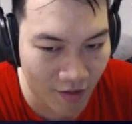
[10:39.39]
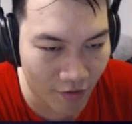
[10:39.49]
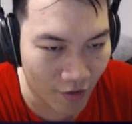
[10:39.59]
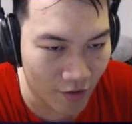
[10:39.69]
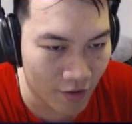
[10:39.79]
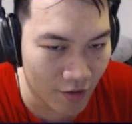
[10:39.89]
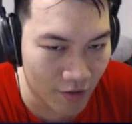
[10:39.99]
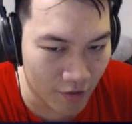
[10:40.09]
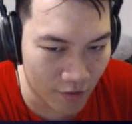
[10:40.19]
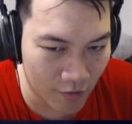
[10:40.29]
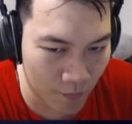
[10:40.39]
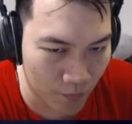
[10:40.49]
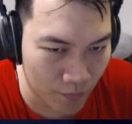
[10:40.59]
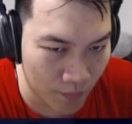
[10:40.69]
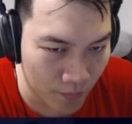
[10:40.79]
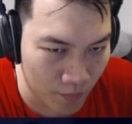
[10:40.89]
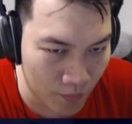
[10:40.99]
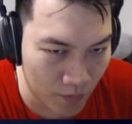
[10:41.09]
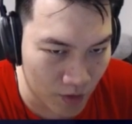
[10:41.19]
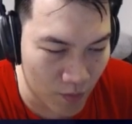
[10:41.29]
对，那
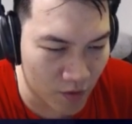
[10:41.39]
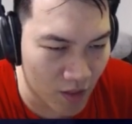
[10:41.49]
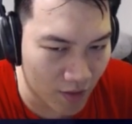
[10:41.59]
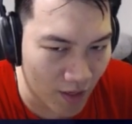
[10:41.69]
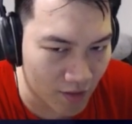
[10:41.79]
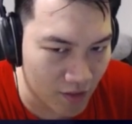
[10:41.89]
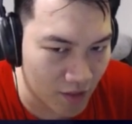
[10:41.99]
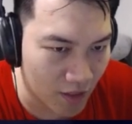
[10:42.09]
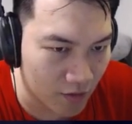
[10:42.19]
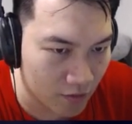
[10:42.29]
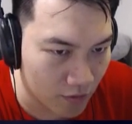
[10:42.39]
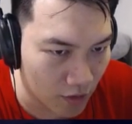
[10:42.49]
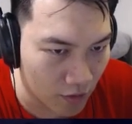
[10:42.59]
基本上它是一张